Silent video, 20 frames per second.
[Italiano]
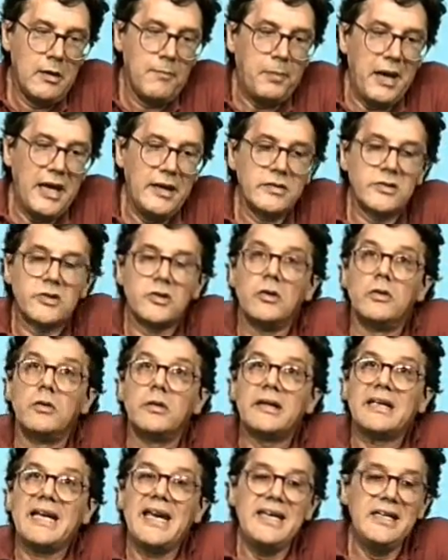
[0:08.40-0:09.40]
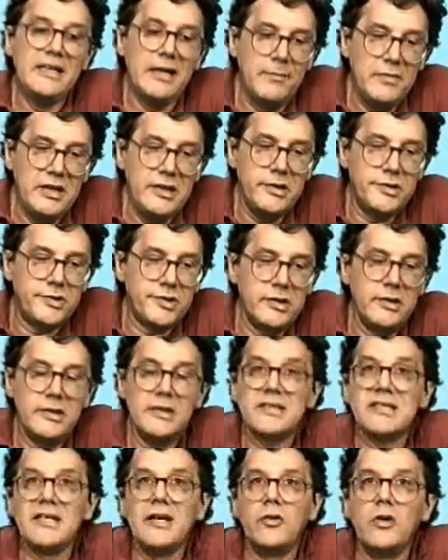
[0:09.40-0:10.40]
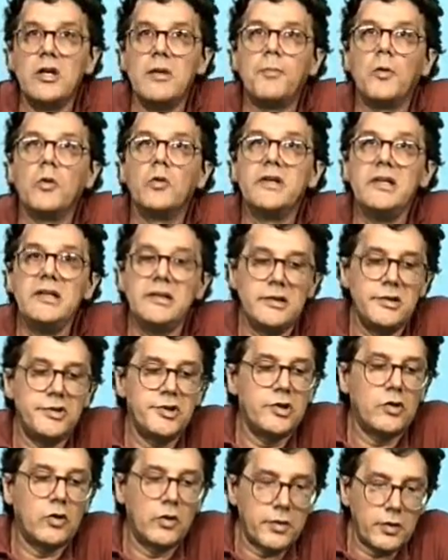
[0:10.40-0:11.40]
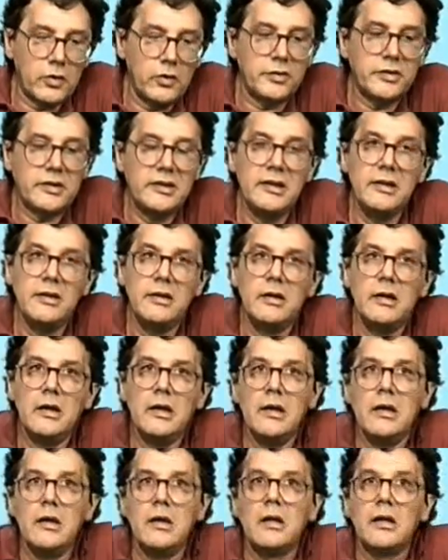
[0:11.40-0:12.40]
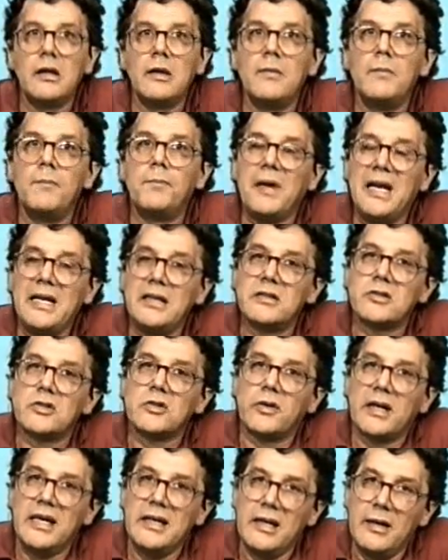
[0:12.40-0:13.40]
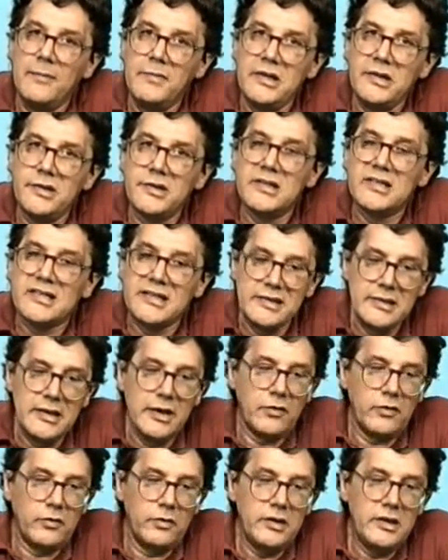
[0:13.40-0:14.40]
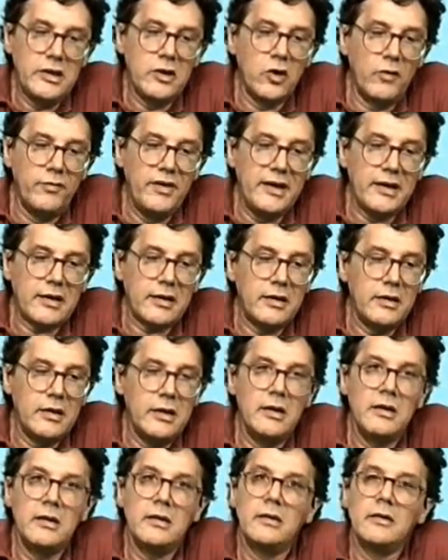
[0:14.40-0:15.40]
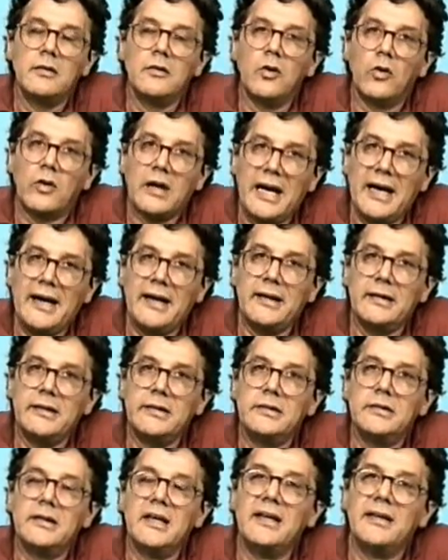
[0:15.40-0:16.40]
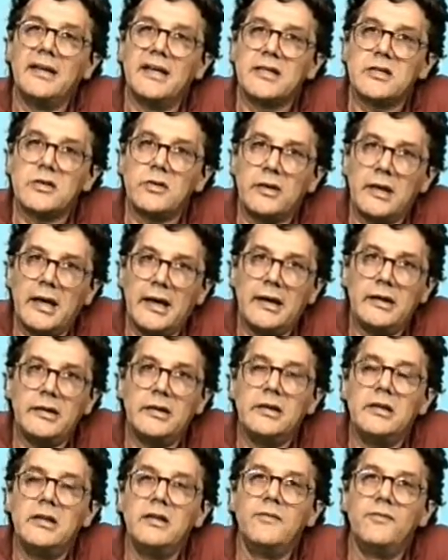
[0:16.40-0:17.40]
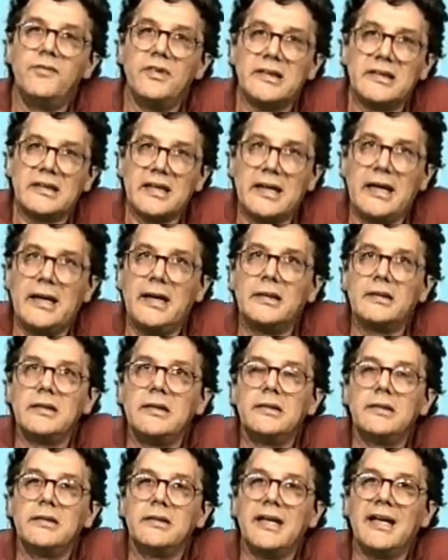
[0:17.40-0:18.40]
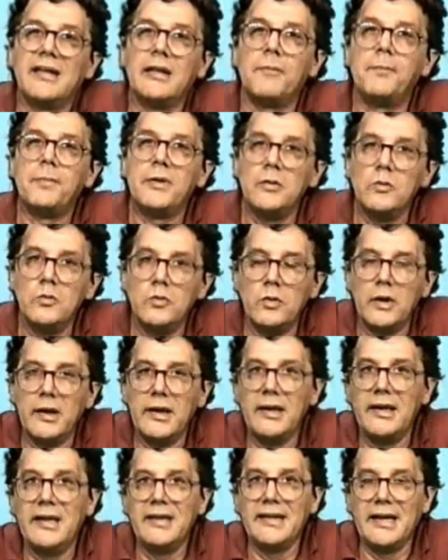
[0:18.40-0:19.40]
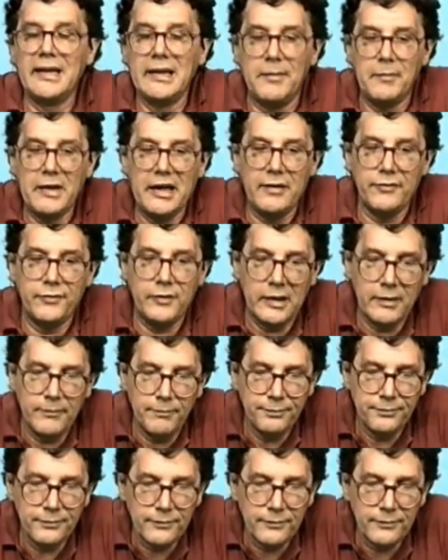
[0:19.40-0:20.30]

Penso che i nemici siano i politici corrotti, penso che i nemici siano i governi locali e nazionali infiltrati dalla P2 e dalla mafia.